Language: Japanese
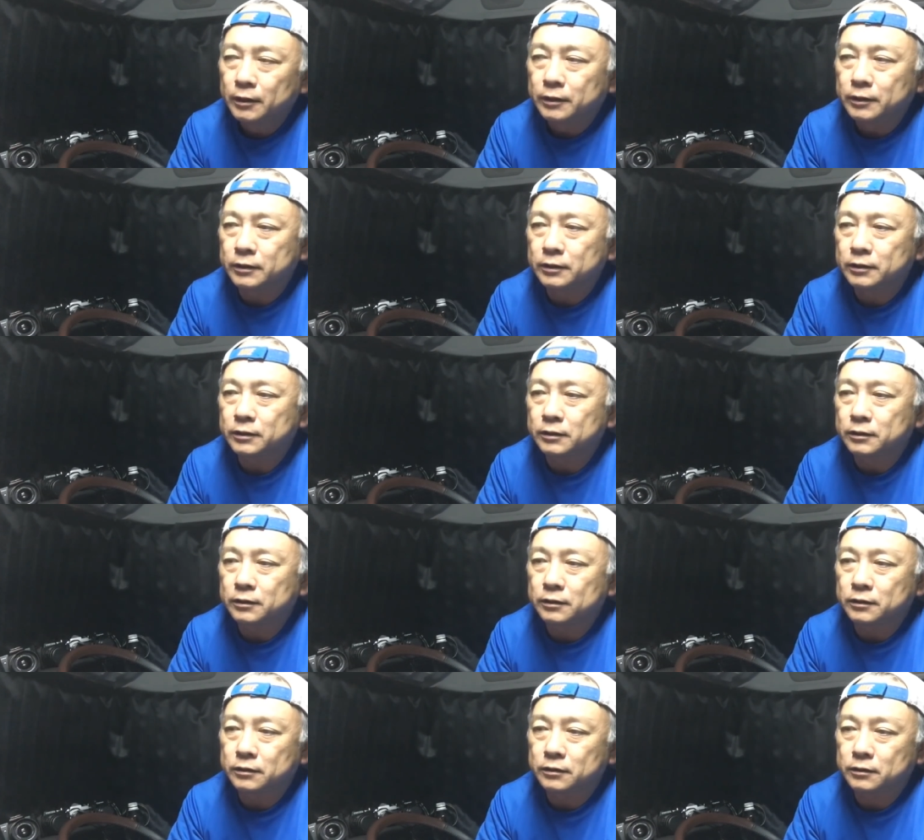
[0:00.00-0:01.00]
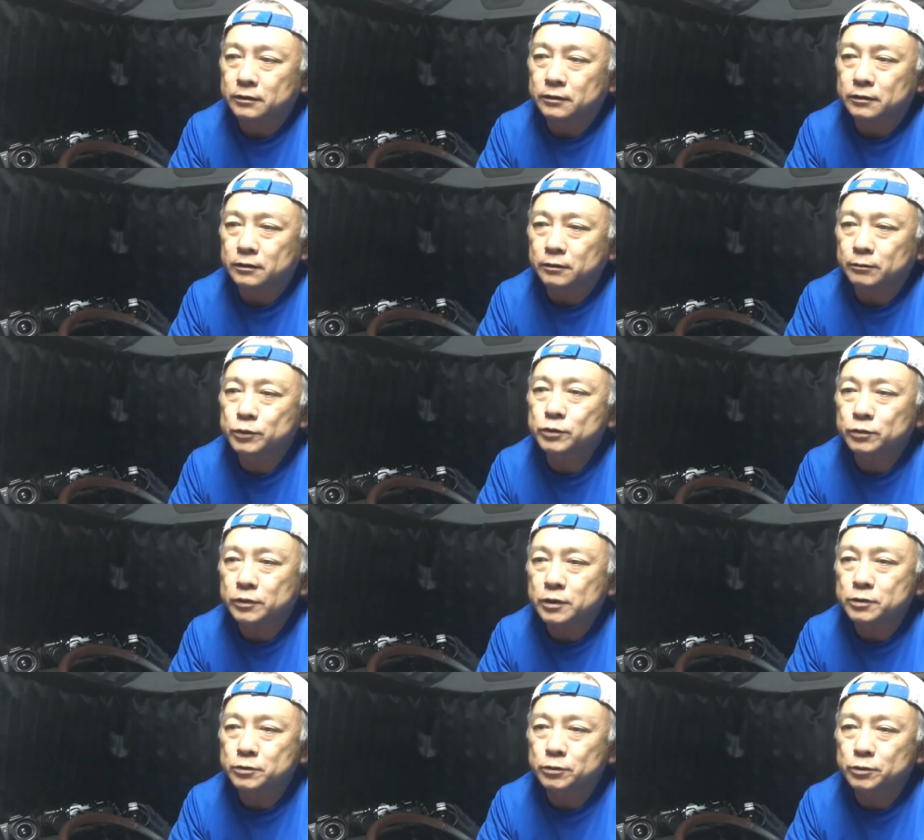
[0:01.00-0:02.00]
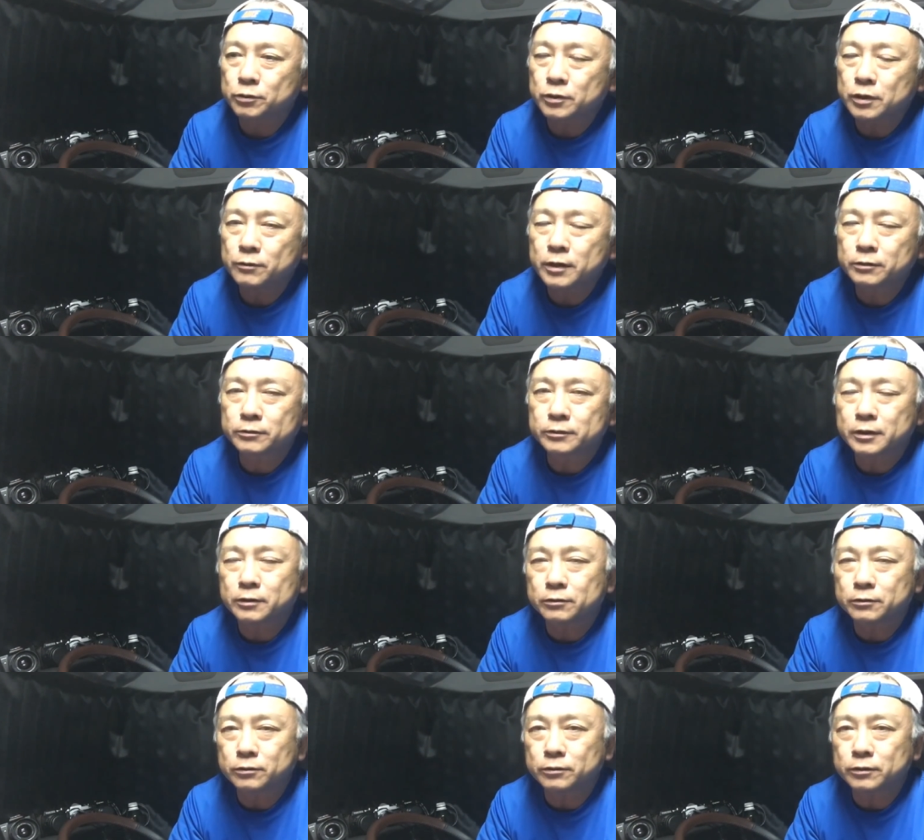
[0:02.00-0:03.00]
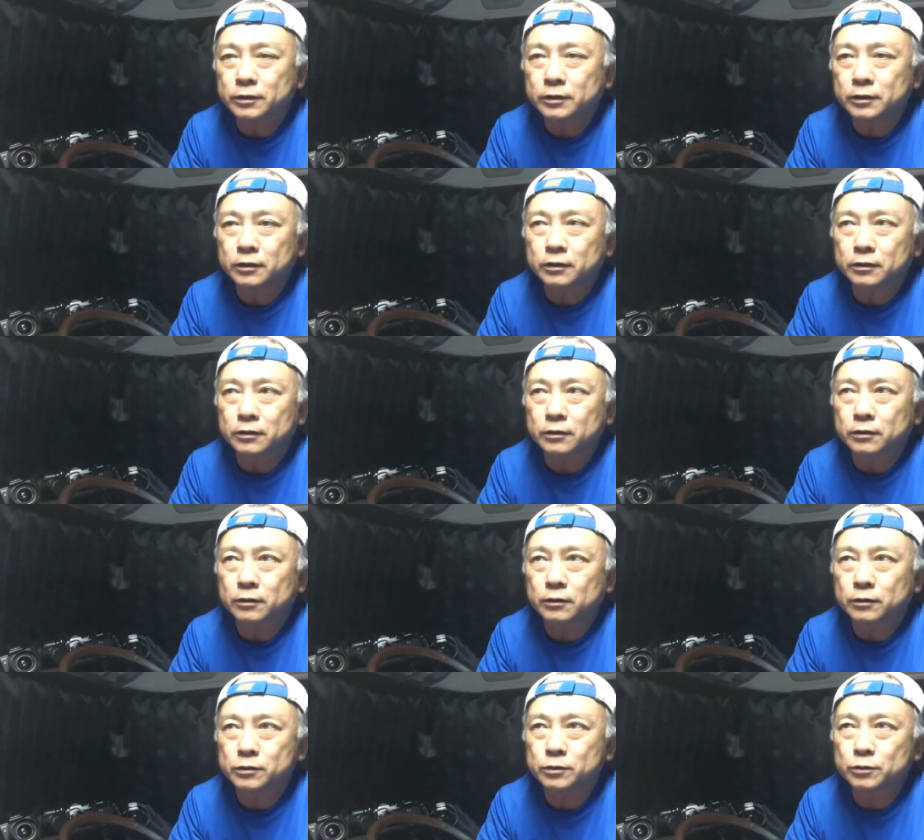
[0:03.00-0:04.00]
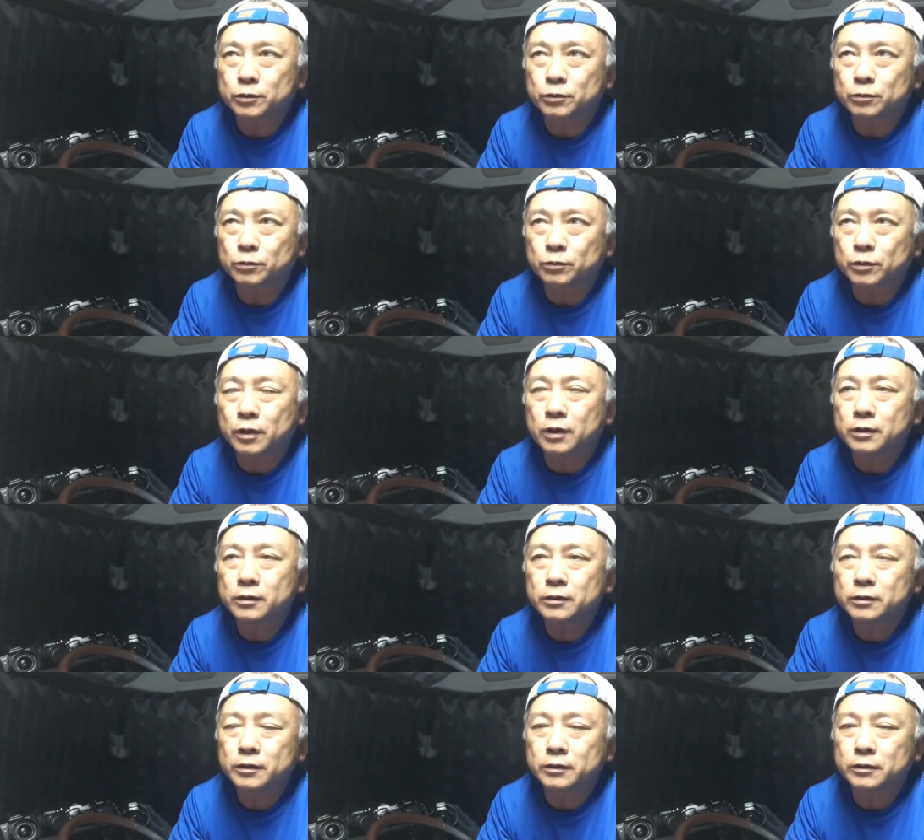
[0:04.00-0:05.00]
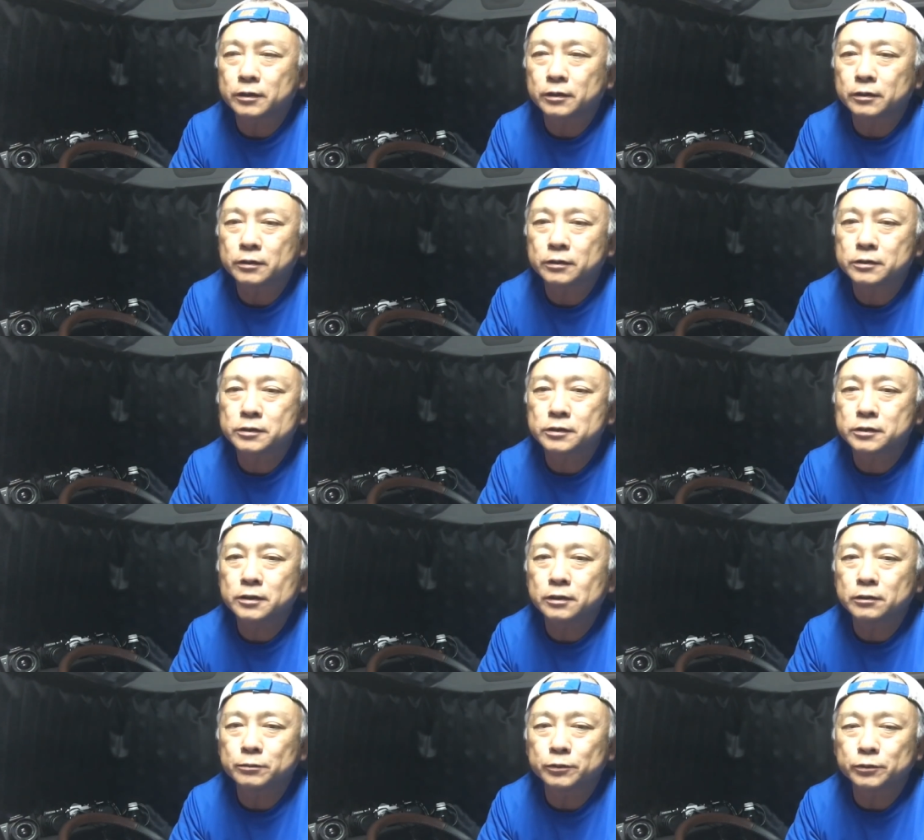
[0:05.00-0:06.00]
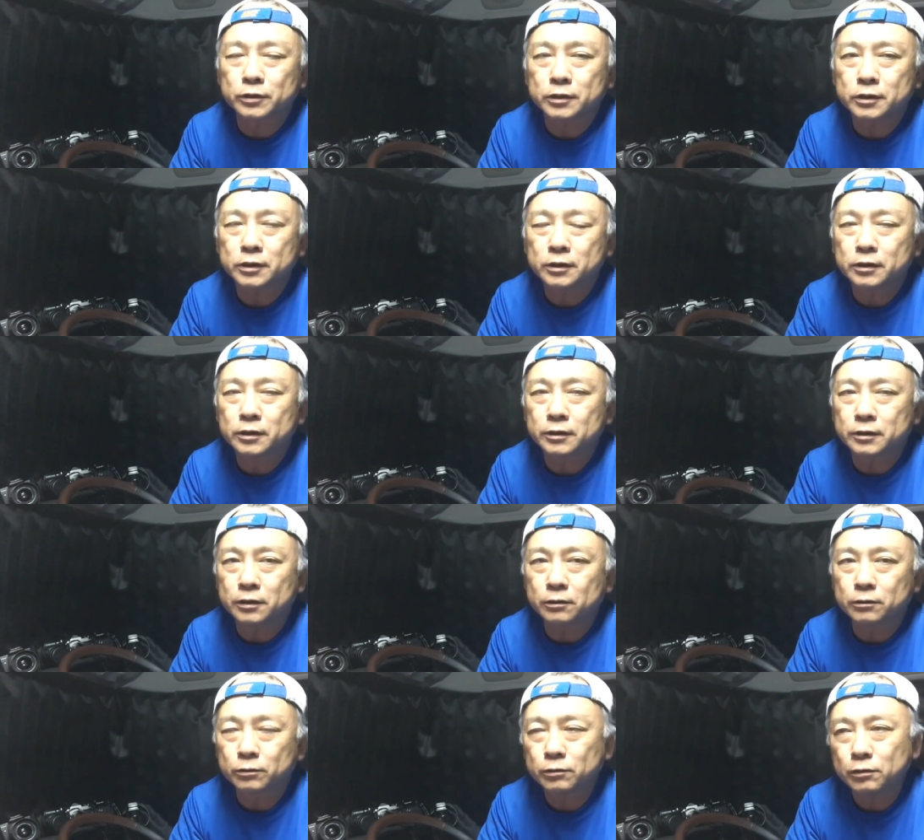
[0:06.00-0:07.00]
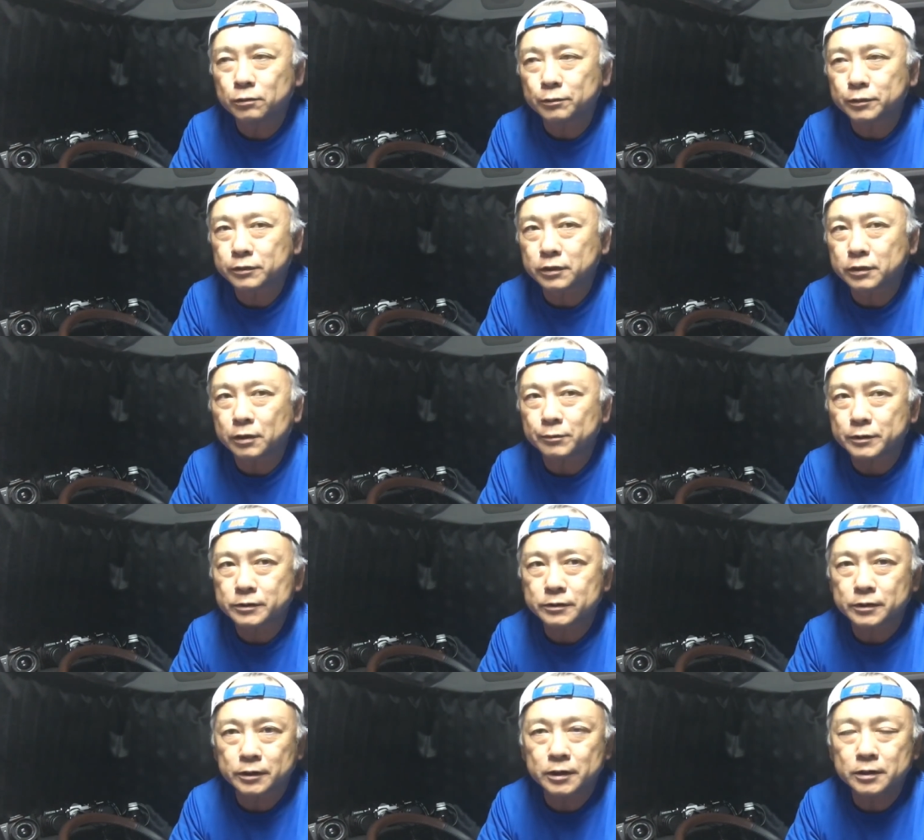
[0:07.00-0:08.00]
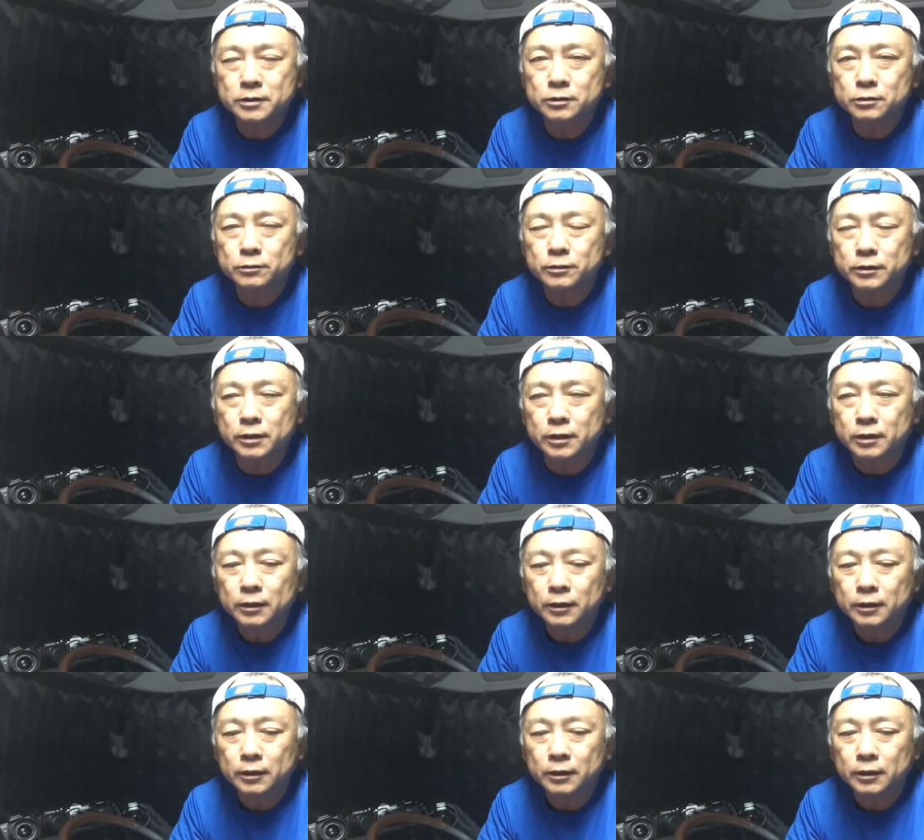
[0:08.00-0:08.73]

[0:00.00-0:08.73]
えー、もちろんね、状況が悪くなると、えー、状況を考えて、えー、違うものに切り替えていこうとは思っていますが、現状はね、